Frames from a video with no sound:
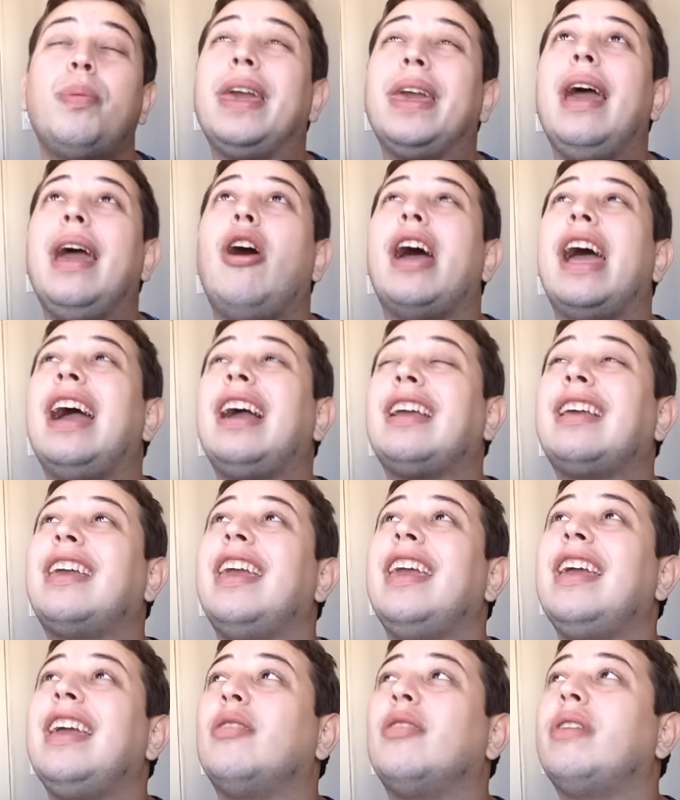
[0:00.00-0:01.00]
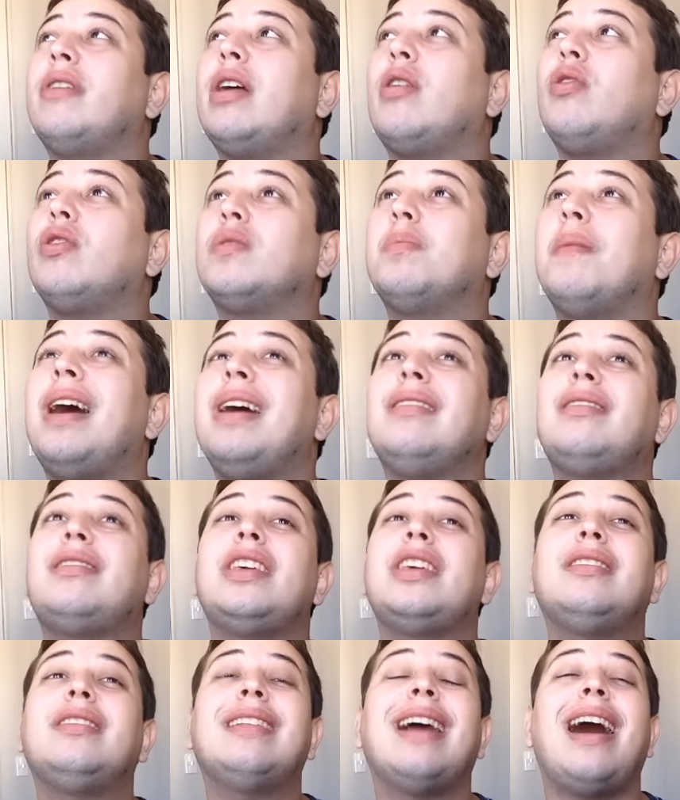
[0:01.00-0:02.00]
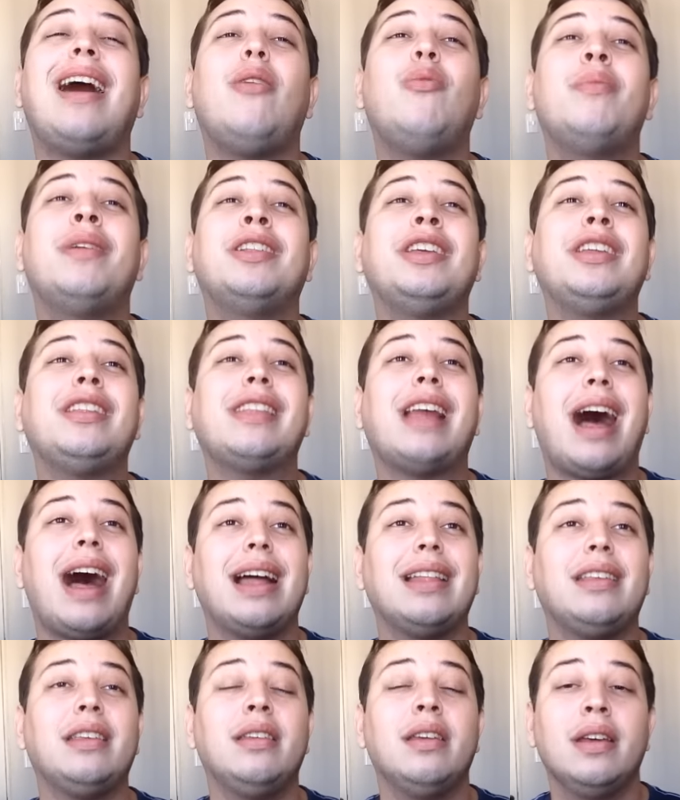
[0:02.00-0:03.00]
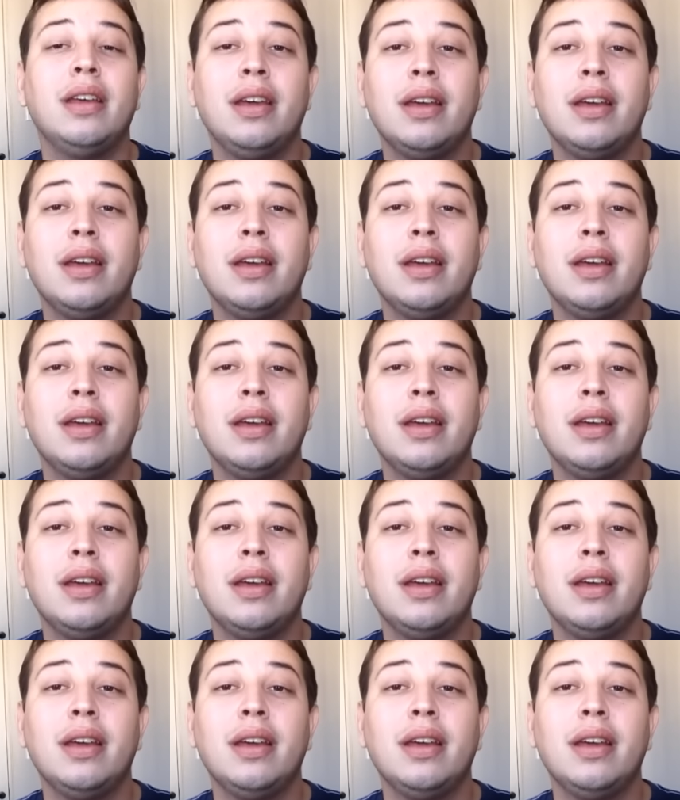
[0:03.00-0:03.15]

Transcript: porque ó, é a quenga é um negócio mais antigo da humanidade.